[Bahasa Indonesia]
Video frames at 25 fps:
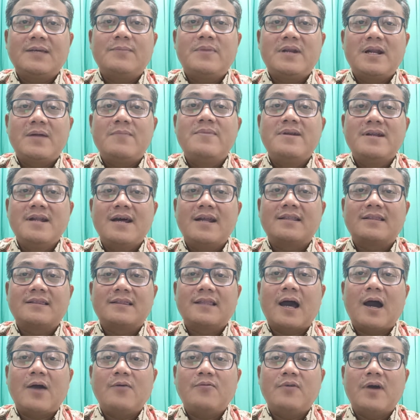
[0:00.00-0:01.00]
benar-benar
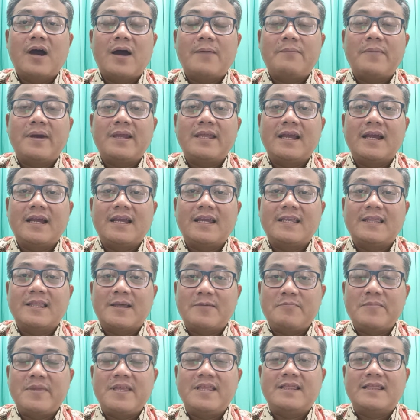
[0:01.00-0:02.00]
tahu apa yang kita
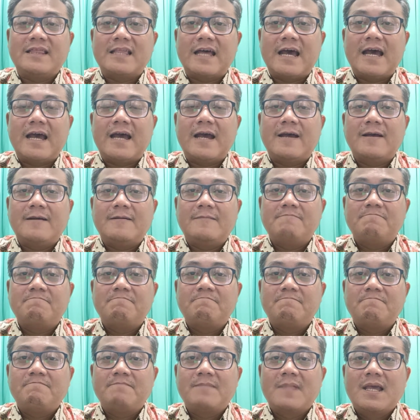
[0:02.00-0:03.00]
minta.
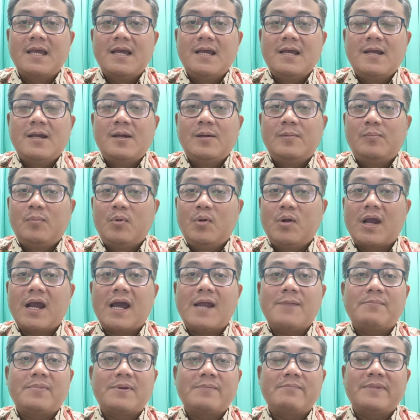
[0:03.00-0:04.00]

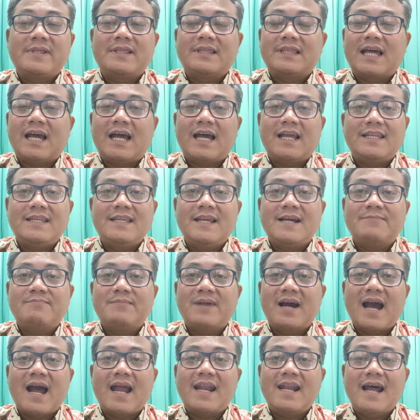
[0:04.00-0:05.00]
Bukan permintaan yang
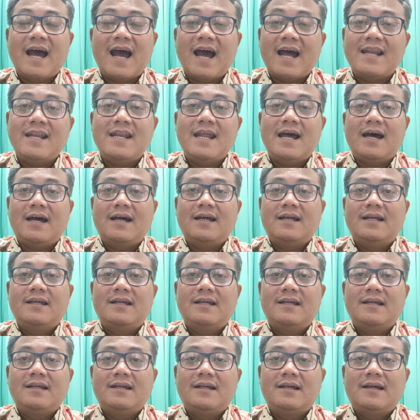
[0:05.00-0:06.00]
mengada-ada,
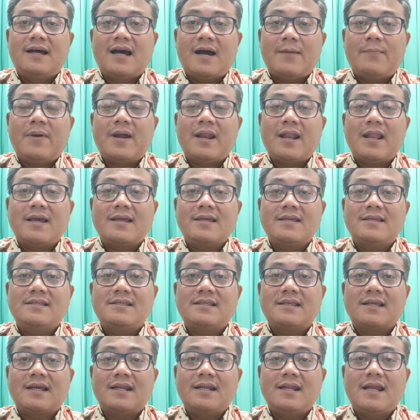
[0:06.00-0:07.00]
apalagi
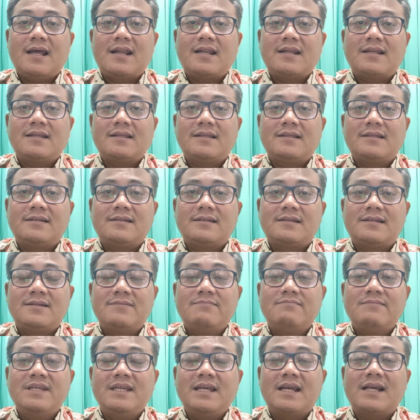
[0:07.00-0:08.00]
sekedar
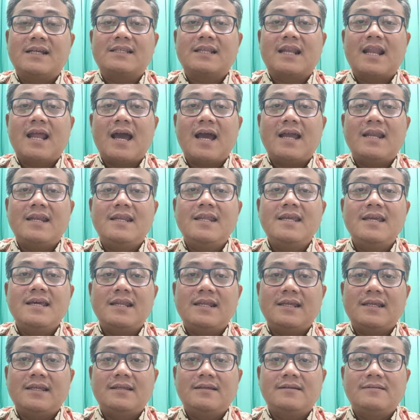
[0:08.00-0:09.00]
demi kesenangan
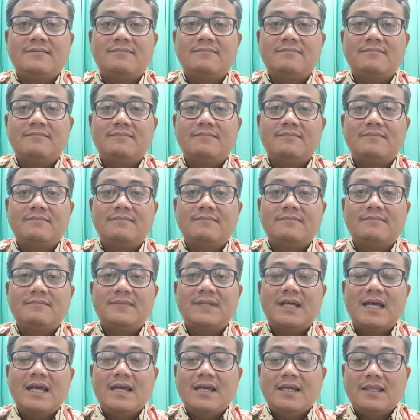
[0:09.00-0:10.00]
diri
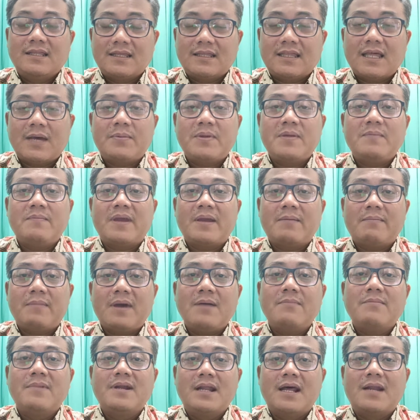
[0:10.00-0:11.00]
tetapi
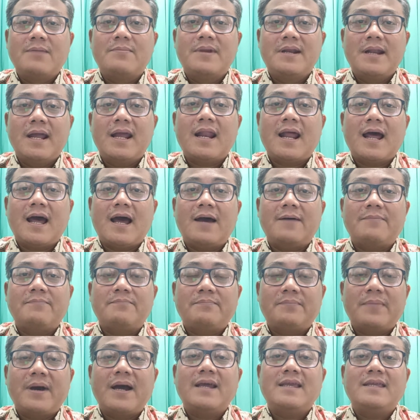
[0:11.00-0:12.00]
memang benar-benar
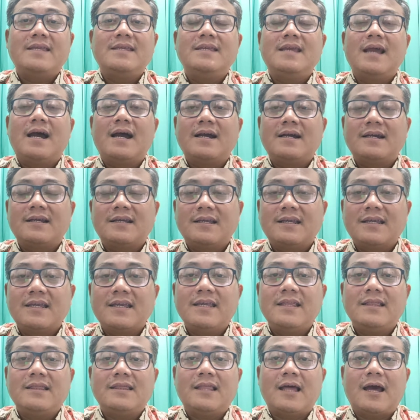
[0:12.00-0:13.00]
apa yang
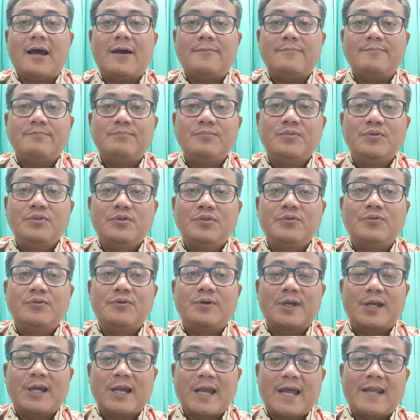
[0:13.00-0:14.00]
kita
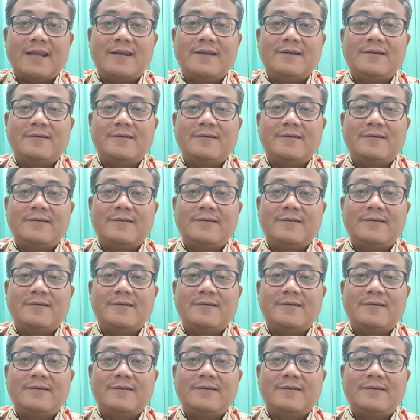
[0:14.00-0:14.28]
butuhkan.